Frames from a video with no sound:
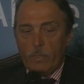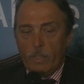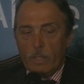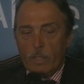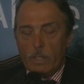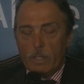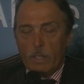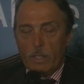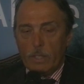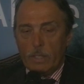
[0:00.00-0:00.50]

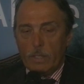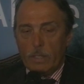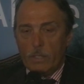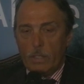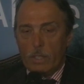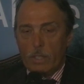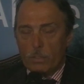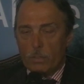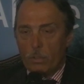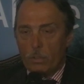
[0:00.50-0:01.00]
eh,
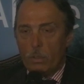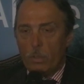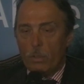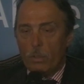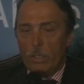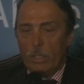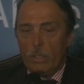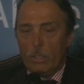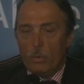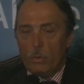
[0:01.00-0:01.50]
che
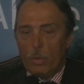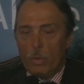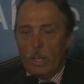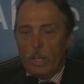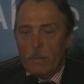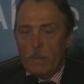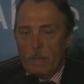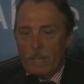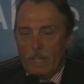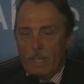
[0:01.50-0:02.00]
sono i due
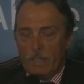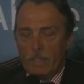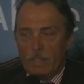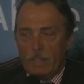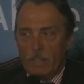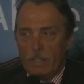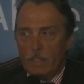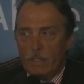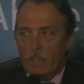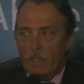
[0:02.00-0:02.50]

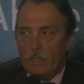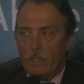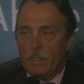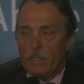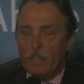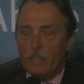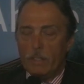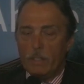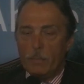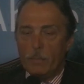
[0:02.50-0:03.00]
elementi
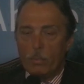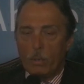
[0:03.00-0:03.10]
eh,